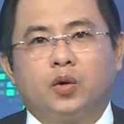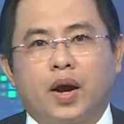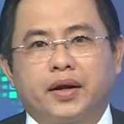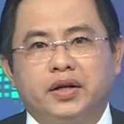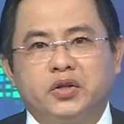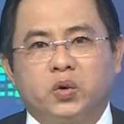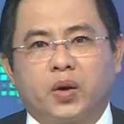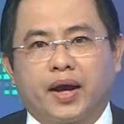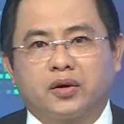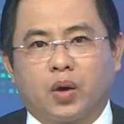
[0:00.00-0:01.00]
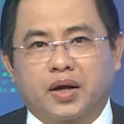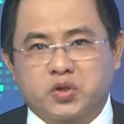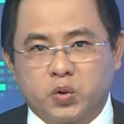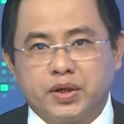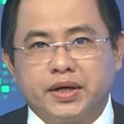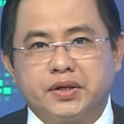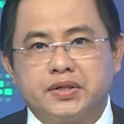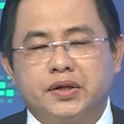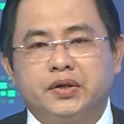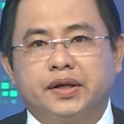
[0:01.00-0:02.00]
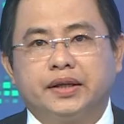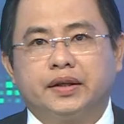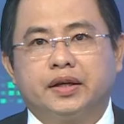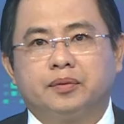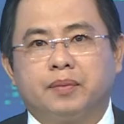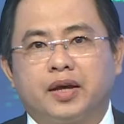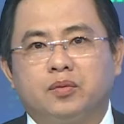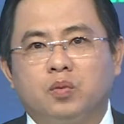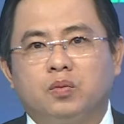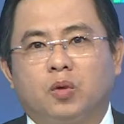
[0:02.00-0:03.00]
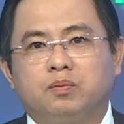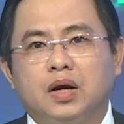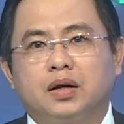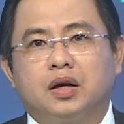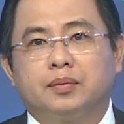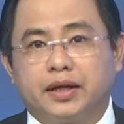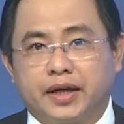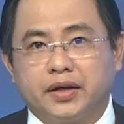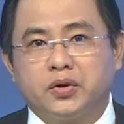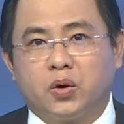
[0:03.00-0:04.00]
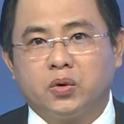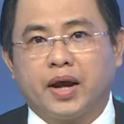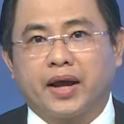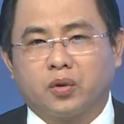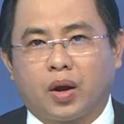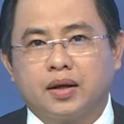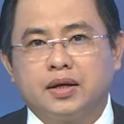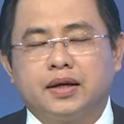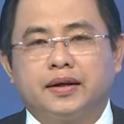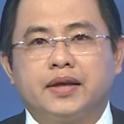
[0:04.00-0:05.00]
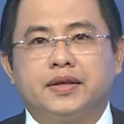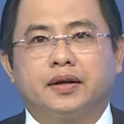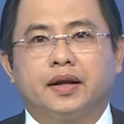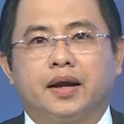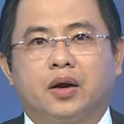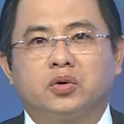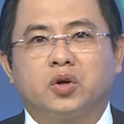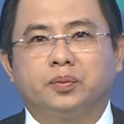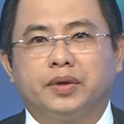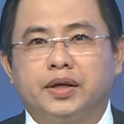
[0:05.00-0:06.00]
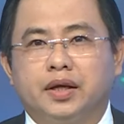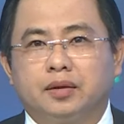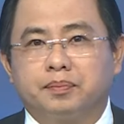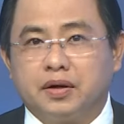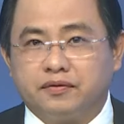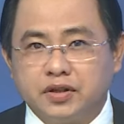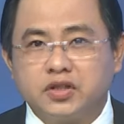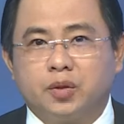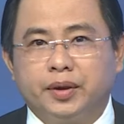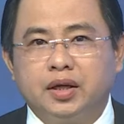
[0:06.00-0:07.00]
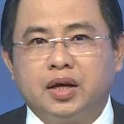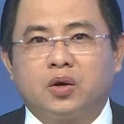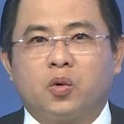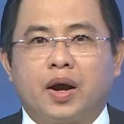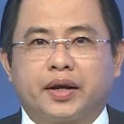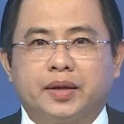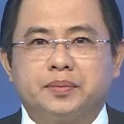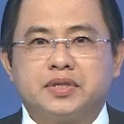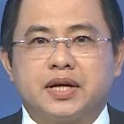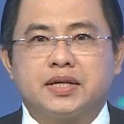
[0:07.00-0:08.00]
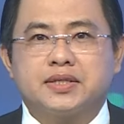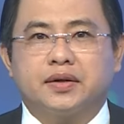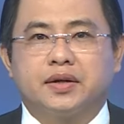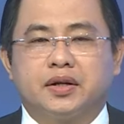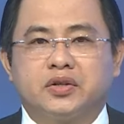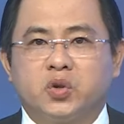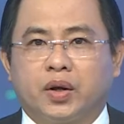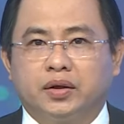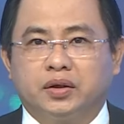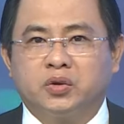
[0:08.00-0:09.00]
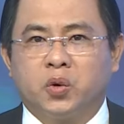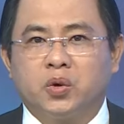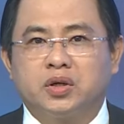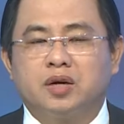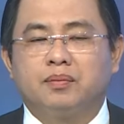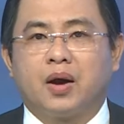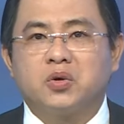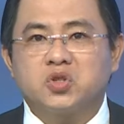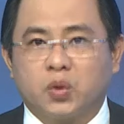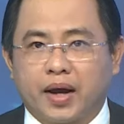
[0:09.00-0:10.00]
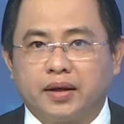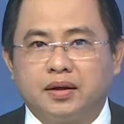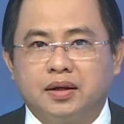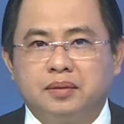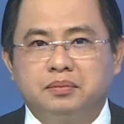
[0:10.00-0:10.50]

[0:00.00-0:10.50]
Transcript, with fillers: Liên quan đến vụ hàng loạt trụ điện trên đường DT-741 bất ngờ bị gãy đổ hàng loạt, đại diện lãnh đạo Công ty Điện lực Bình Phước cho biết qua kiểm tra xác định do ảnh hưởng của cơn bão số 2,